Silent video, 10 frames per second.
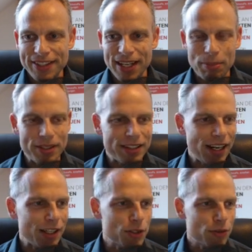
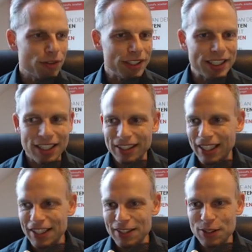Kapital zu verlieren.
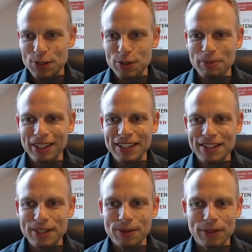Das zum
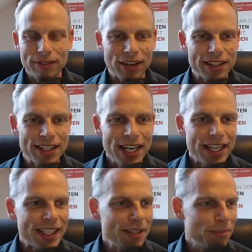Risikohinweis,
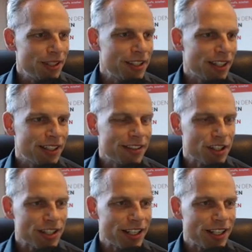den bitte ich an dieser Stelle